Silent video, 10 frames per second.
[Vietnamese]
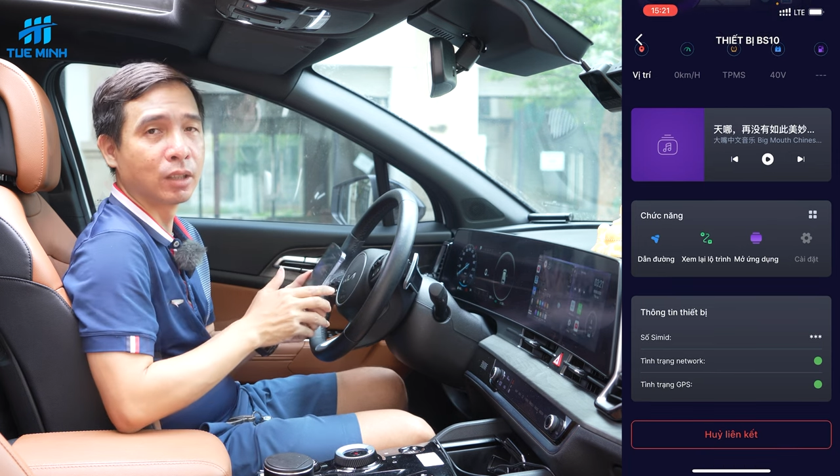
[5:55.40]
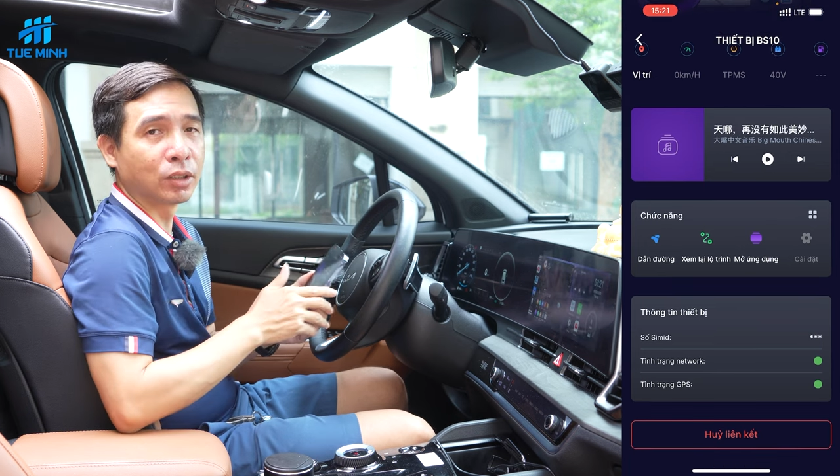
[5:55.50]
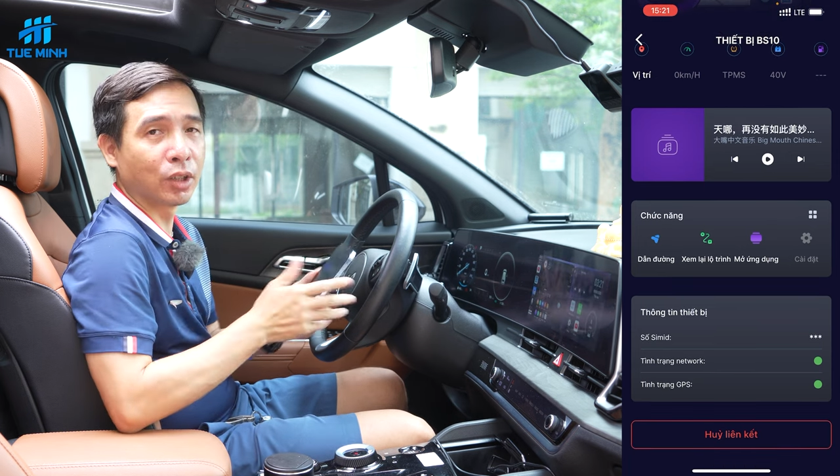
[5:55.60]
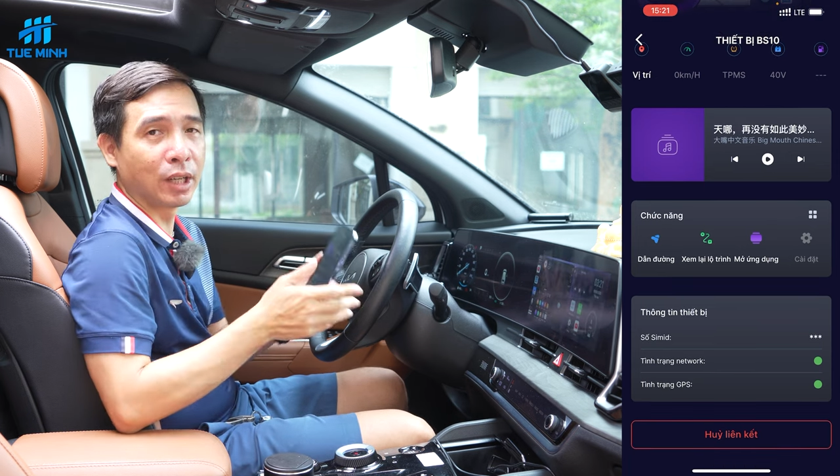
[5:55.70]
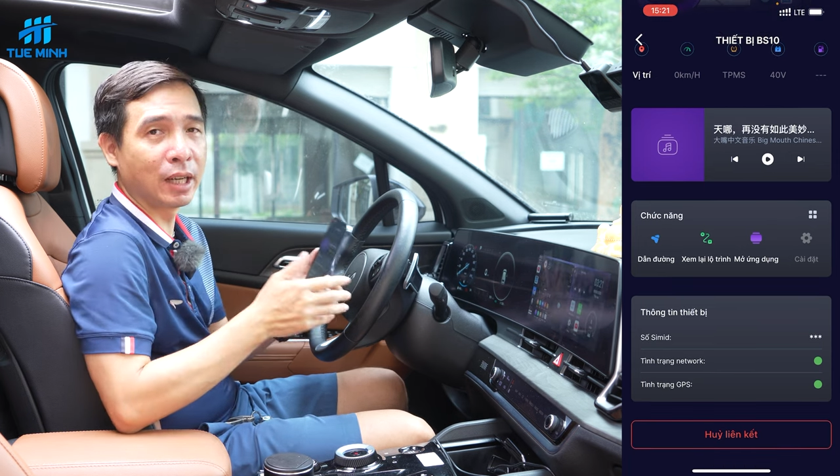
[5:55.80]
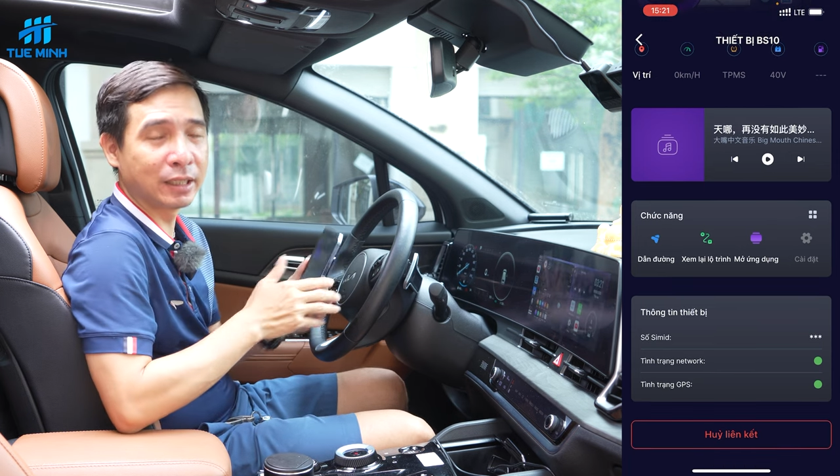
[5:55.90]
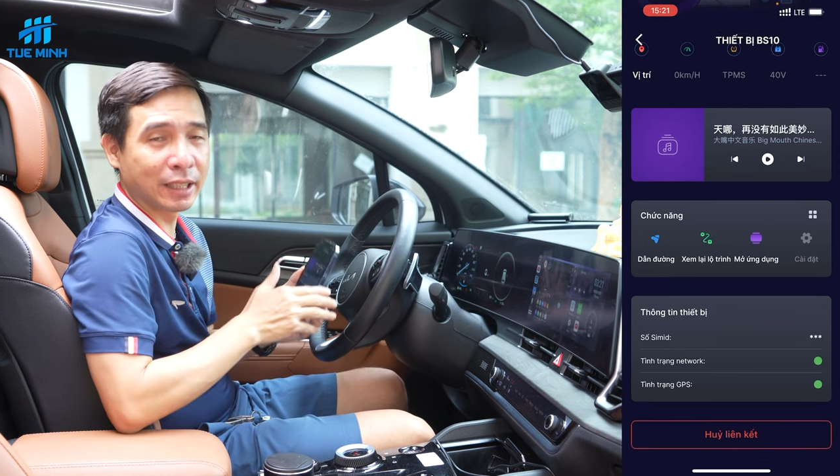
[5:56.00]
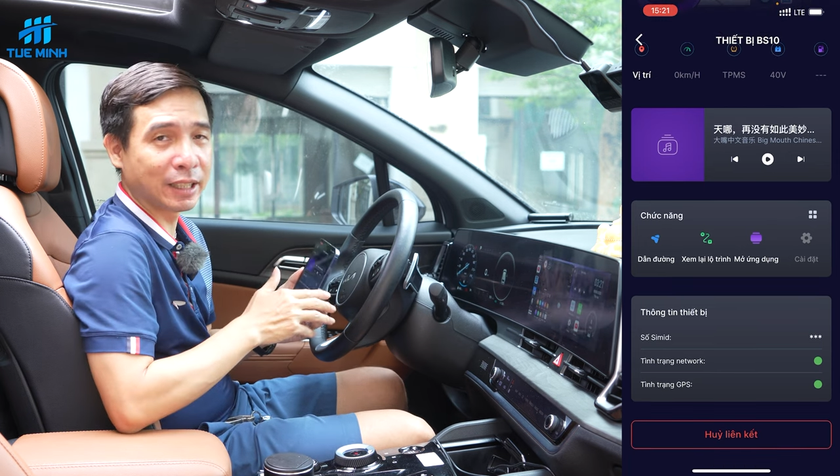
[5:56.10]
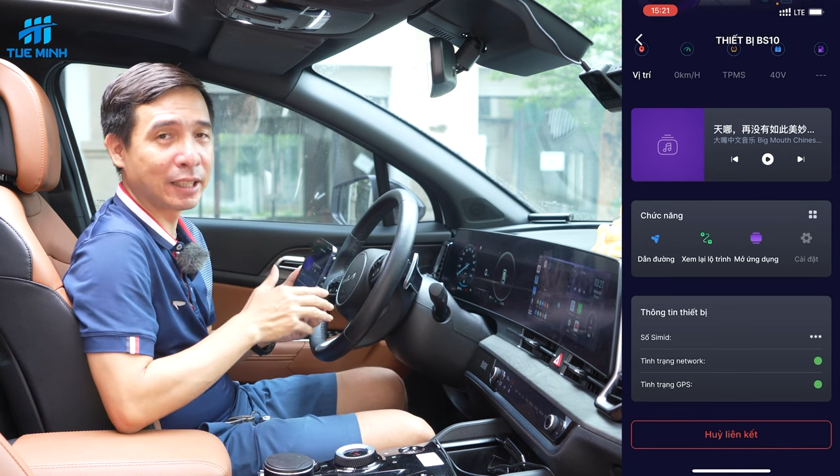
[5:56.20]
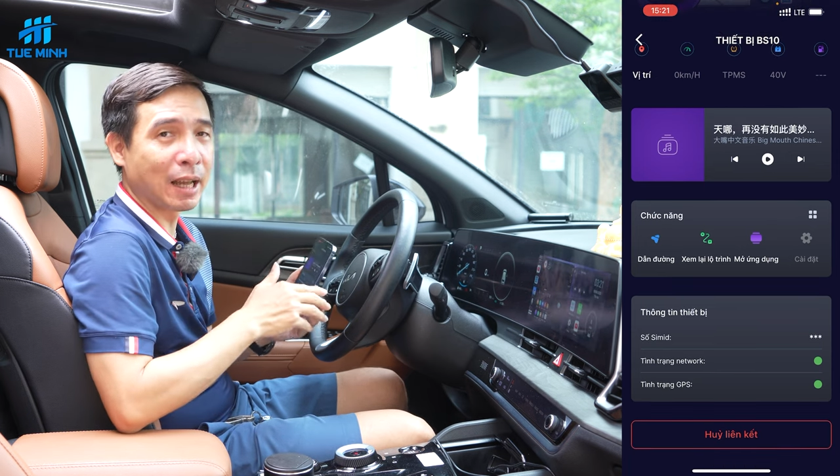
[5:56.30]
rồi đấy là những
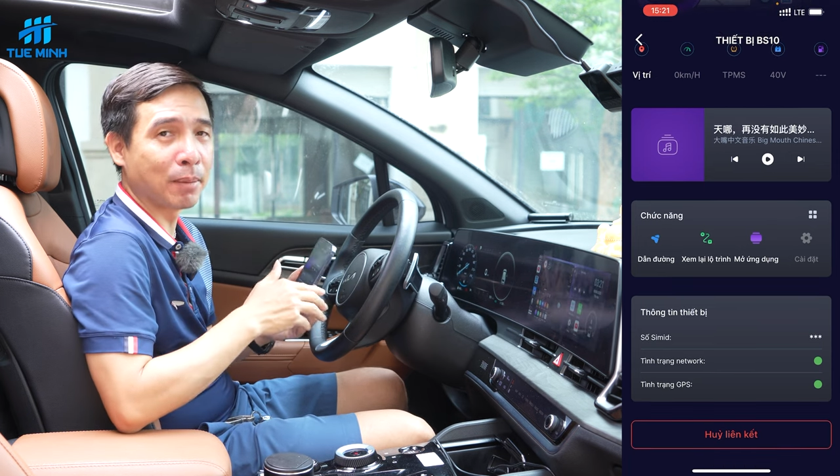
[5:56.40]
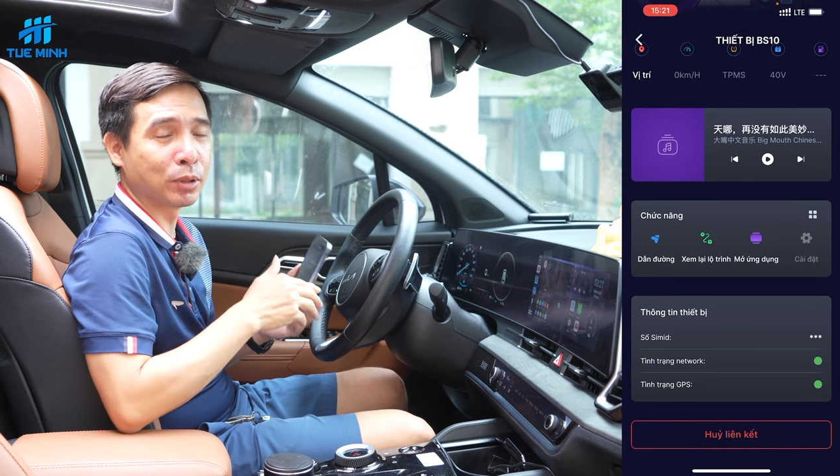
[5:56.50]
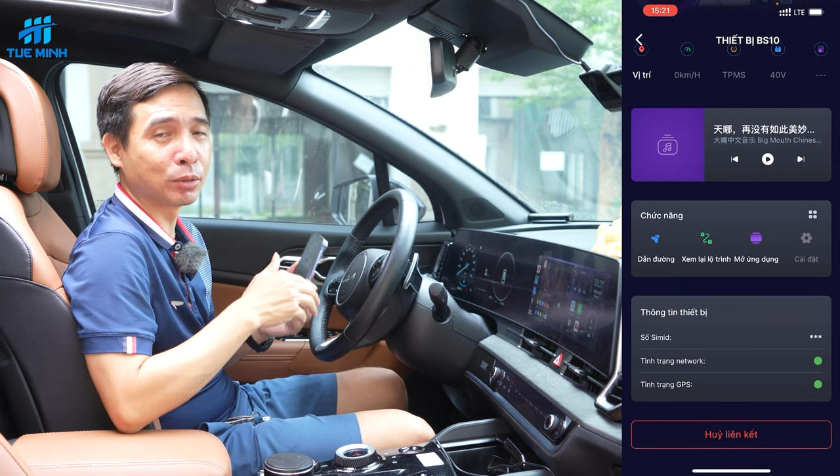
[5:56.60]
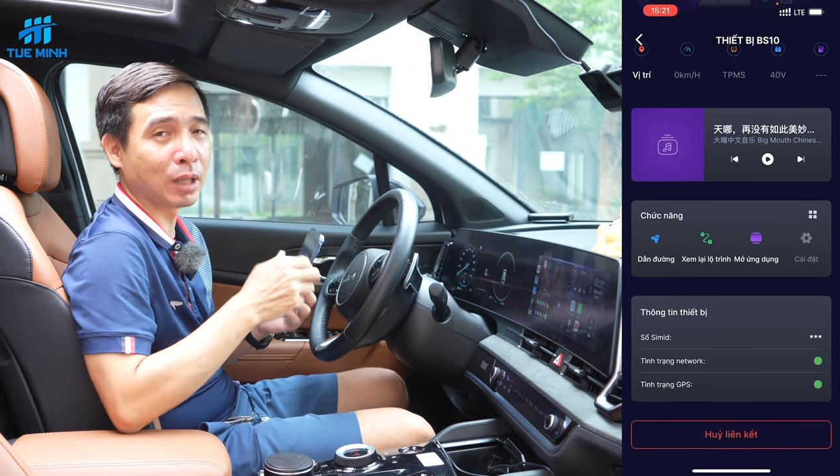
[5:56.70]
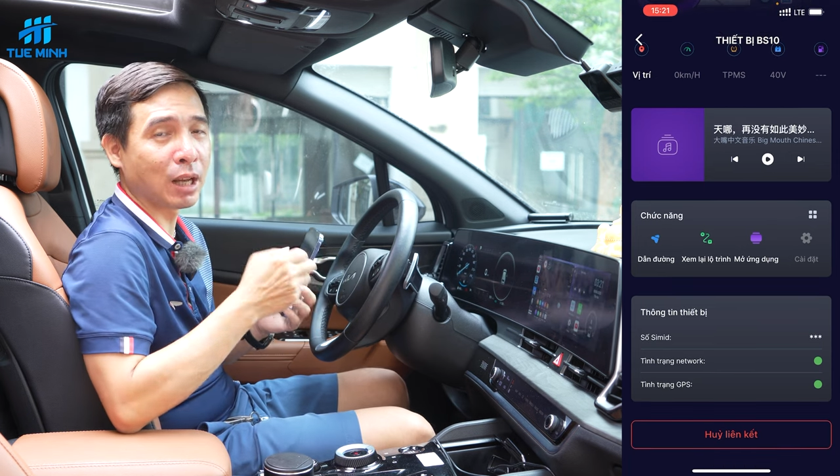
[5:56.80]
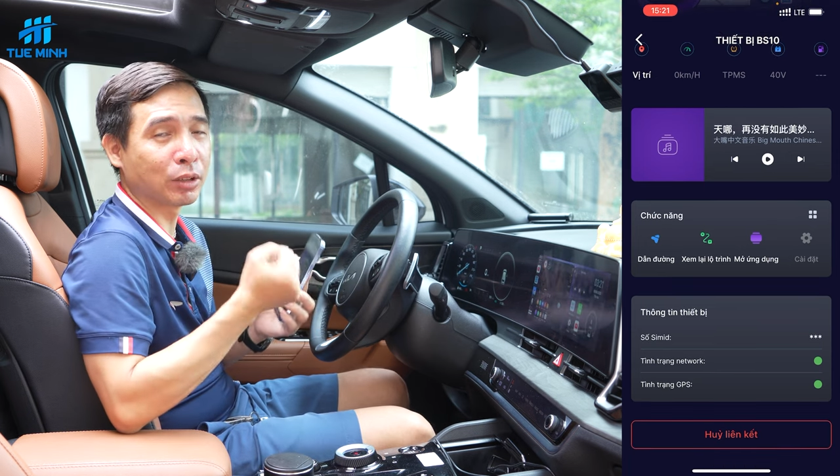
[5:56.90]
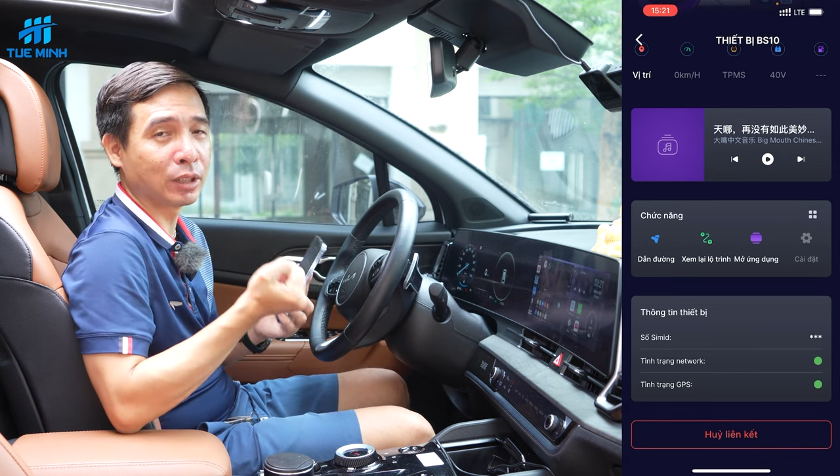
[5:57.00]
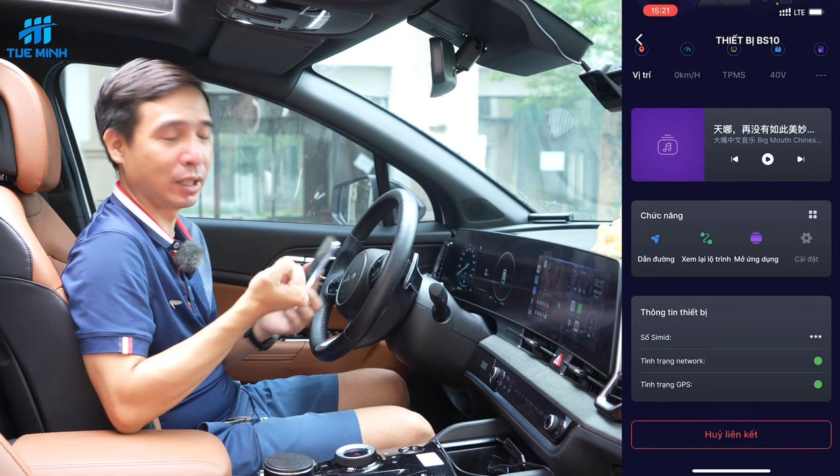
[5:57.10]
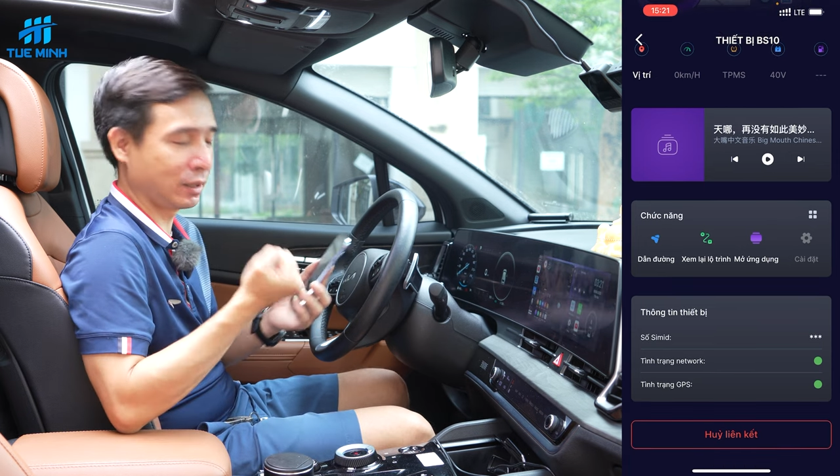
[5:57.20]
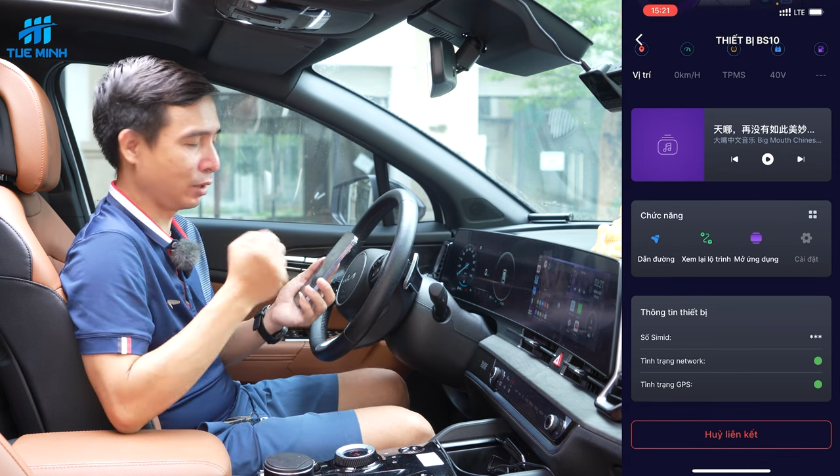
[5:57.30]
cái tính năng mà chúng ta có thể